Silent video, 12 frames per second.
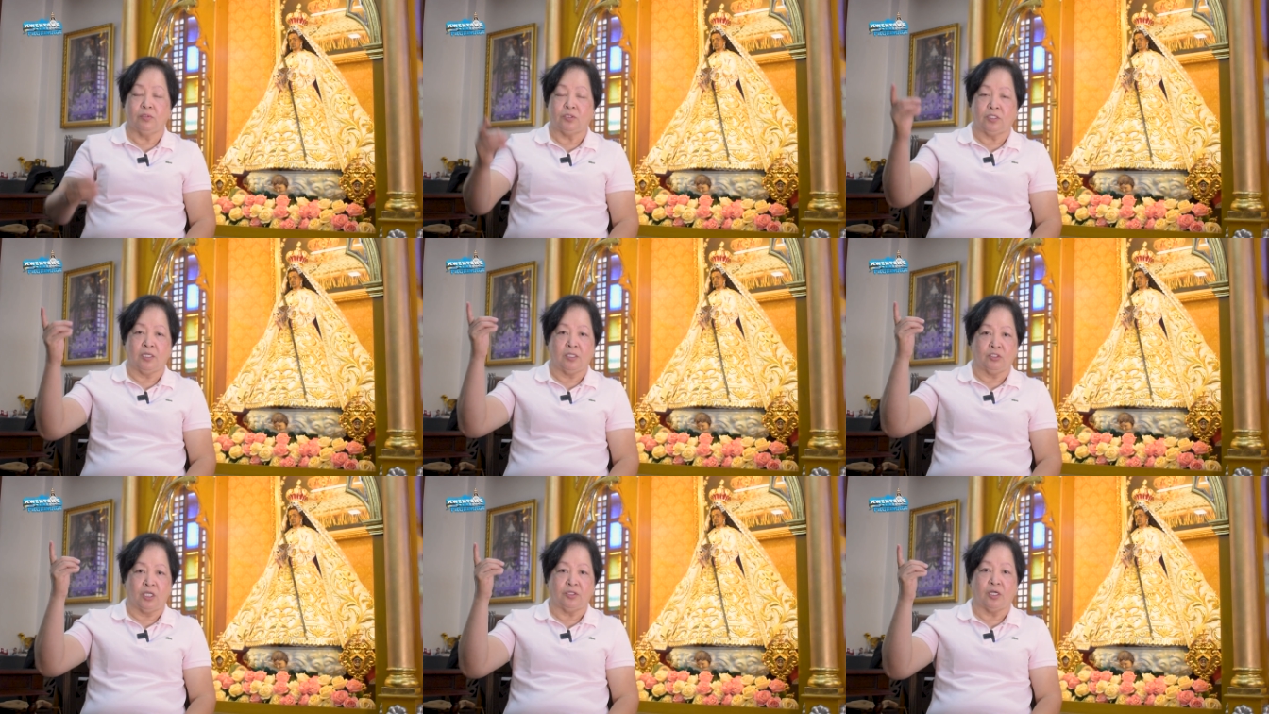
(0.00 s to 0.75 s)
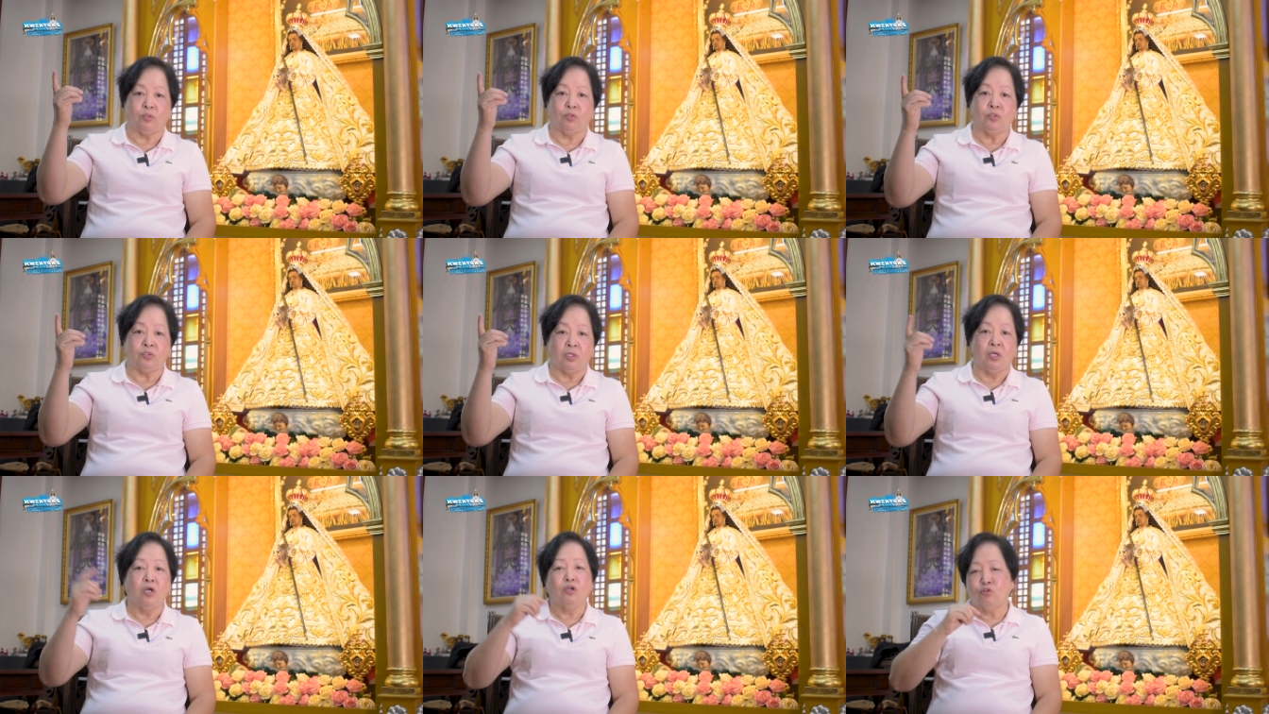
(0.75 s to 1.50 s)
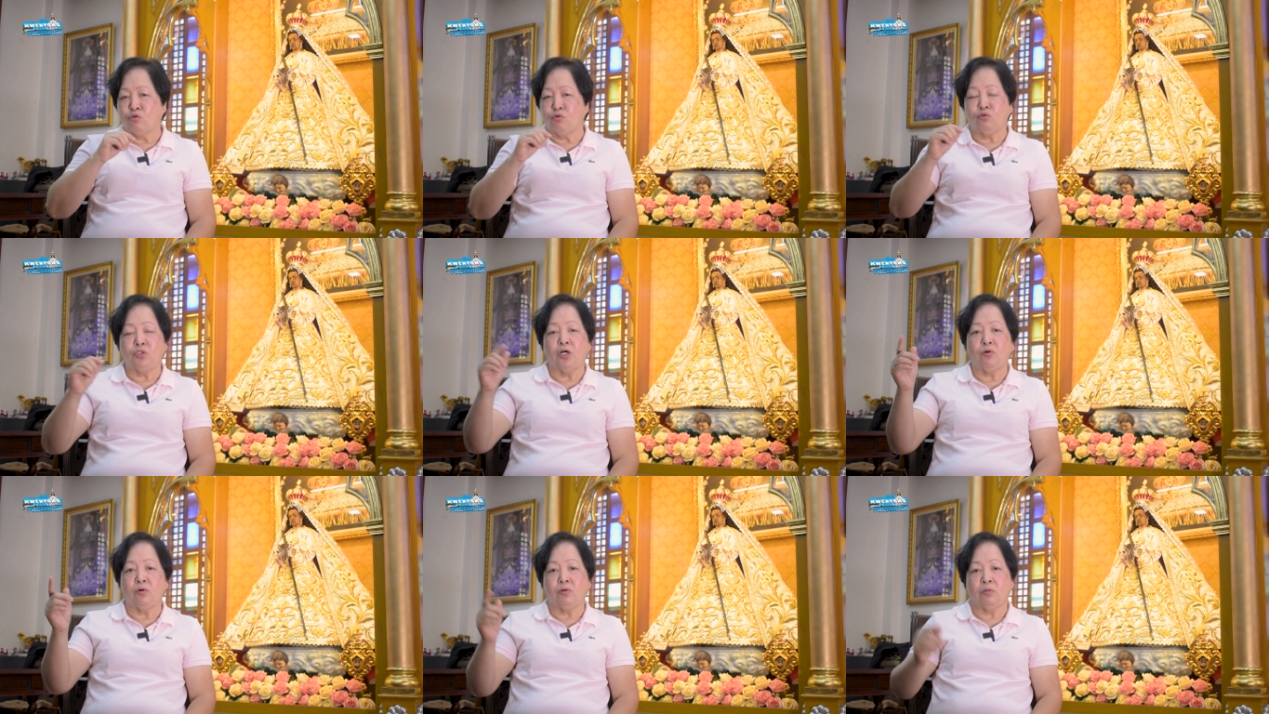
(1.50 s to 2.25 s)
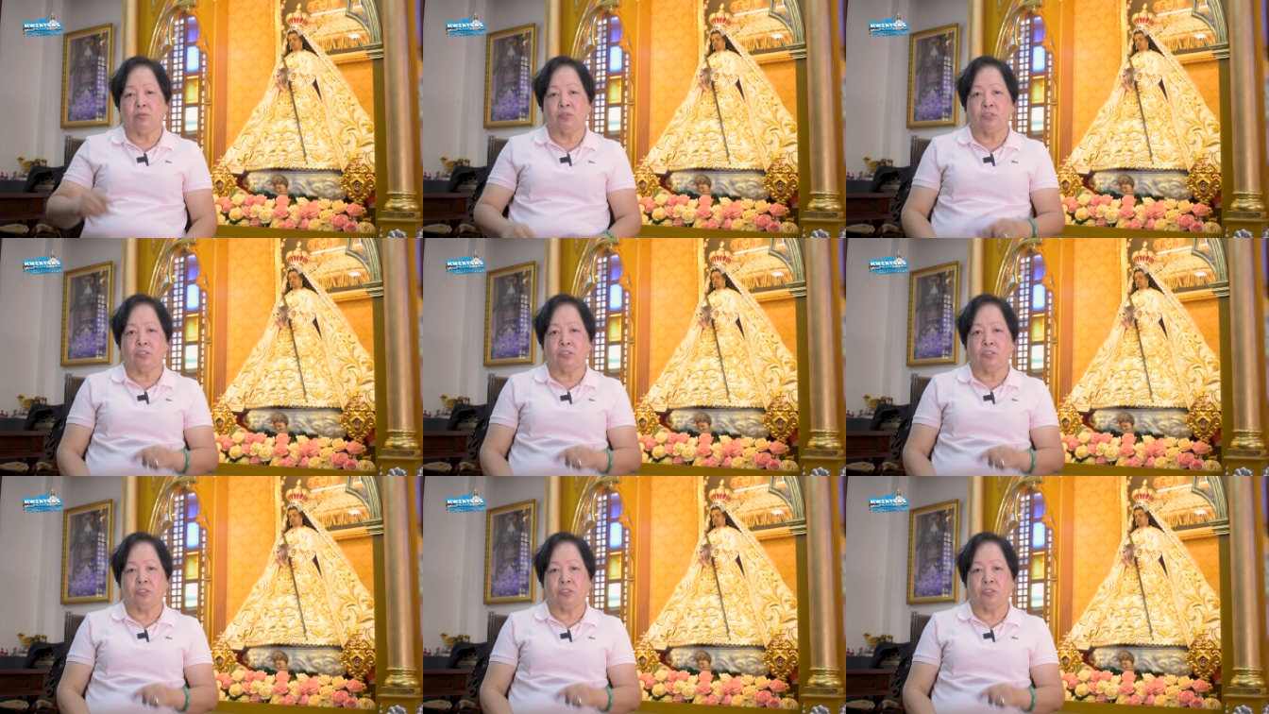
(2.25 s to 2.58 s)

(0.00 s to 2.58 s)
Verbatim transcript: sa Santa Cruz, sunod ako.